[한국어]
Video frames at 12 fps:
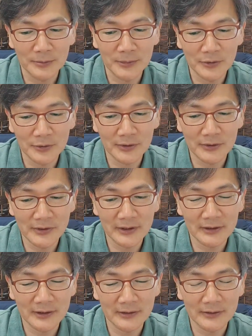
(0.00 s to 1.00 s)
새로운
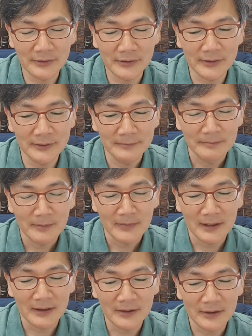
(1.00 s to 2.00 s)
민족이 시작되는
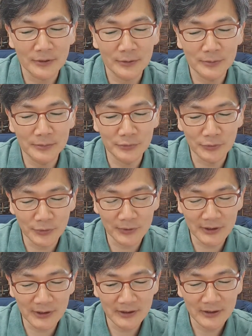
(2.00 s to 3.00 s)
것을 네, 새로운
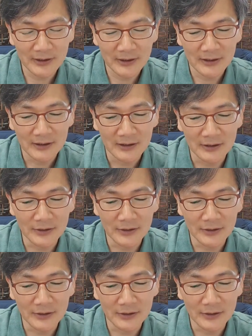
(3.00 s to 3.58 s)
부족이